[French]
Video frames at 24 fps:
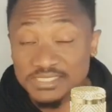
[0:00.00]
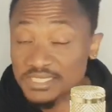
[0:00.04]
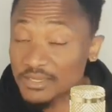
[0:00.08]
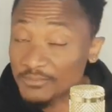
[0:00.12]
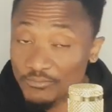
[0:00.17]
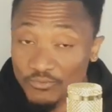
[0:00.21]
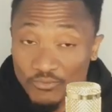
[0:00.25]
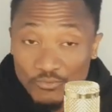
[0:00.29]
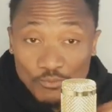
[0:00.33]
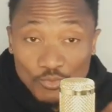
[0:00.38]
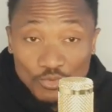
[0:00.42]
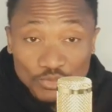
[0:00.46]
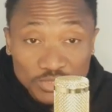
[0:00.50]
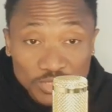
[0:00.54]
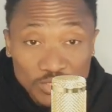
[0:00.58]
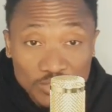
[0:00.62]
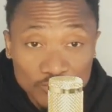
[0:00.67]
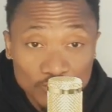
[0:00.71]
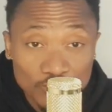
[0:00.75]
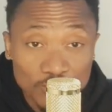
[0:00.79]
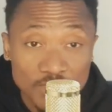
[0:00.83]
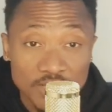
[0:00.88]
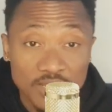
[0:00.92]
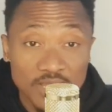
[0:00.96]
C'est pour montrer
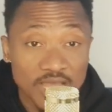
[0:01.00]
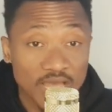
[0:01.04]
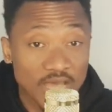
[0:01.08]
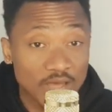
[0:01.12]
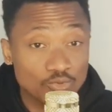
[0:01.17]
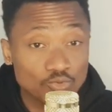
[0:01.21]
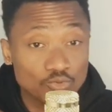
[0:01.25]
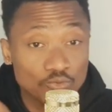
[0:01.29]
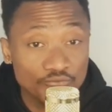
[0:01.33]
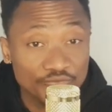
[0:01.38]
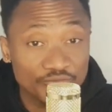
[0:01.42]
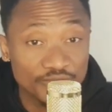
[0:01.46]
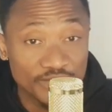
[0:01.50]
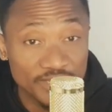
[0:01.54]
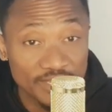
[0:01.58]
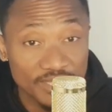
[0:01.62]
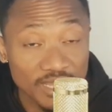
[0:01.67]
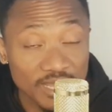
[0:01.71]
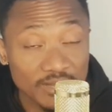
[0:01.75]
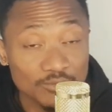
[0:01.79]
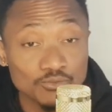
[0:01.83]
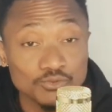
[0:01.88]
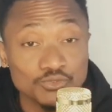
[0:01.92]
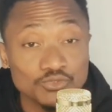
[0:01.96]
à nos
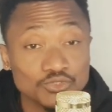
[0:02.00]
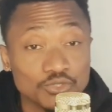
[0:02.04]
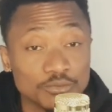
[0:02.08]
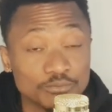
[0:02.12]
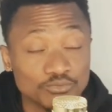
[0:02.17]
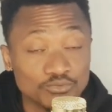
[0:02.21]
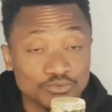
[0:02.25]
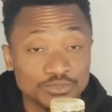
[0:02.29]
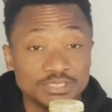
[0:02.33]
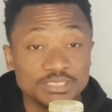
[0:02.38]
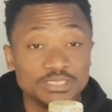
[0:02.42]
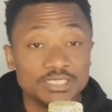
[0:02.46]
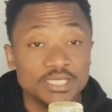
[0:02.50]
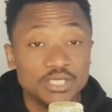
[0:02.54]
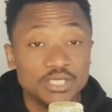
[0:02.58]
frères, à nos soeurs, pour dire